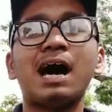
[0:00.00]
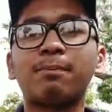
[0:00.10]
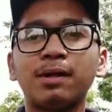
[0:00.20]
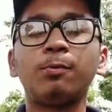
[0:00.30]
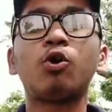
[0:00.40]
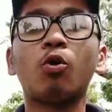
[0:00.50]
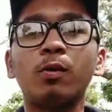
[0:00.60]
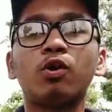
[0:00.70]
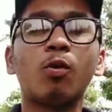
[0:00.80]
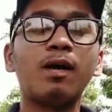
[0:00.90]
आपकी भी
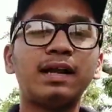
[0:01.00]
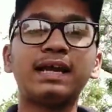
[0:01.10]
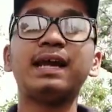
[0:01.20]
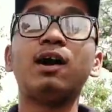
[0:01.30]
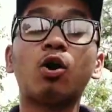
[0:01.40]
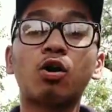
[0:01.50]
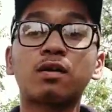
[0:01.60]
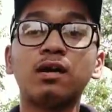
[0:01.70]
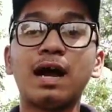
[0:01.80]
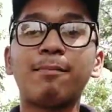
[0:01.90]
कॉमेंट कमेंट है
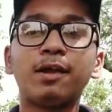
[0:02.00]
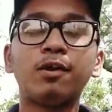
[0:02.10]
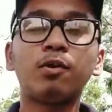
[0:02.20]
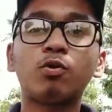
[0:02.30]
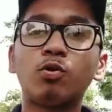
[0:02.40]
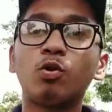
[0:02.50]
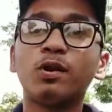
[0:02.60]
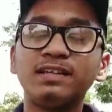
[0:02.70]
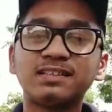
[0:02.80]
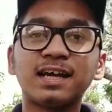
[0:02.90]
और आपकी भी
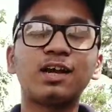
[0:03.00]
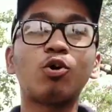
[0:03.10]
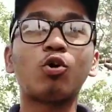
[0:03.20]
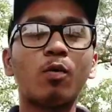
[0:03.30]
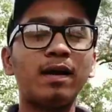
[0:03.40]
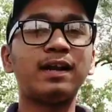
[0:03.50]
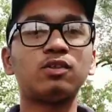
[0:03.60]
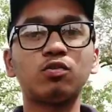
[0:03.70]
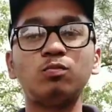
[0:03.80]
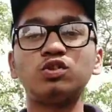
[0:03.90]
कोई इच्छा है कोई कमेंट
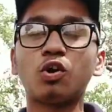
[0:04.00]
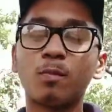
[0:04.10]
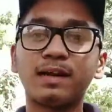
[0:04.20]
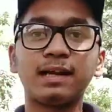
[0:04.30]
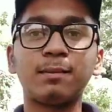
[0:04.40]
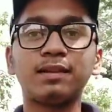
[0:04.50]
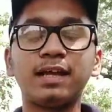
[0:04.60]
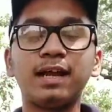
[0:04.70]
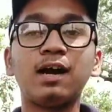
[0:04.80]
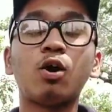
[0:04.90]
है तो मुझे कमेंट करके
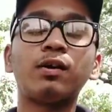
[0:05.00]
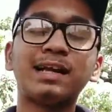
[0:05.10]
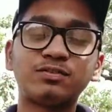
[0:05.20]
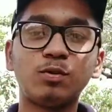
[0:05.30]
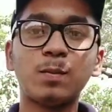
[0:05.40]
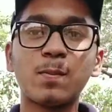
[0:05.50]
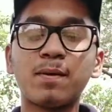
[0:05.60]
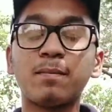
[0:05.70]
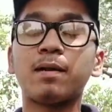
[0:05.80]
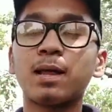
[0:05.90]
बताइएगा नेक्स्ट वीडियो
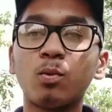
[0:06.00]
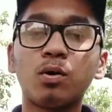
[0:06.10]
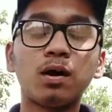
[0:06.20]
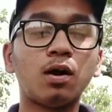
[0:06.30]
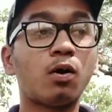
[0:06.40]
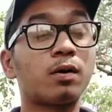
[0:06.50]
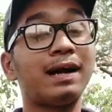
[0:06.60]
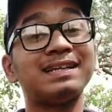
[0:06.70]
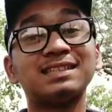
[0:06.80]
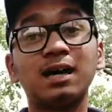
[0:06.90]
में मैं बना दूंगा और
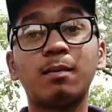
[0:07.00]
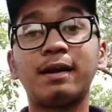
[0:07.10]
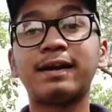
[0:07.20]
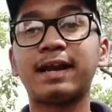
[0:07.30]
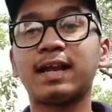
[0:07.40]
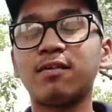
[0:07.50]
गाइस हमारे टाइम